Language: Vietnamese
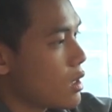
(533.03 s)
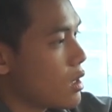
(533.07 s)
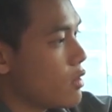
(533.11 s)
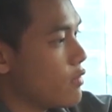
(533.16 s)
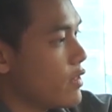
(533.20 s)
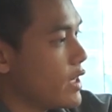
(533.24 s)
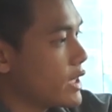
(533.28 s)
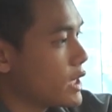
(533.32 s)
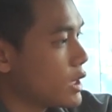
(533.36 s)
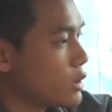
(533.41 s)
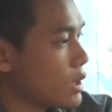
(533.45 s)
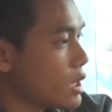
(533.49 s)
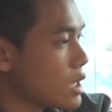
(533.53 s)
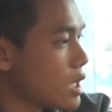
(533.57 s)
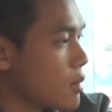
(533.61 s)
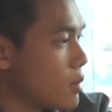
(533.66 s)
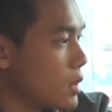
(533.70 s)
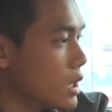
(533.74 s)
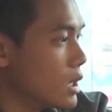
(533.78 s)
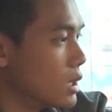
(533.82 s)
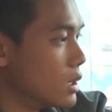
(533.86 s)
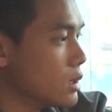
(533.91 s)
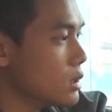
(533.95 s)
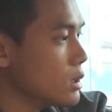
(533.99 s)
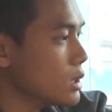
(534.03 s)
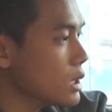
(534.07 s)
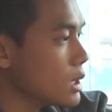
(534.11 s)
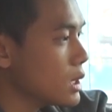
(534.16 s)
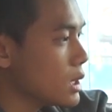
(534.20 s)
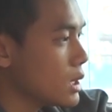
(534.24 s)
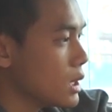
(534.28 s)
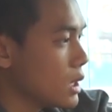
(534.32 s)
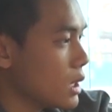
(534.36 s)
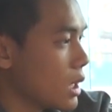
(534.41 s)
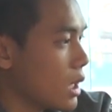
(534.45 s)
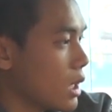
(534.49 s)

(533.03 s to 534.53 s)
còn về thao tác cảm ứng thì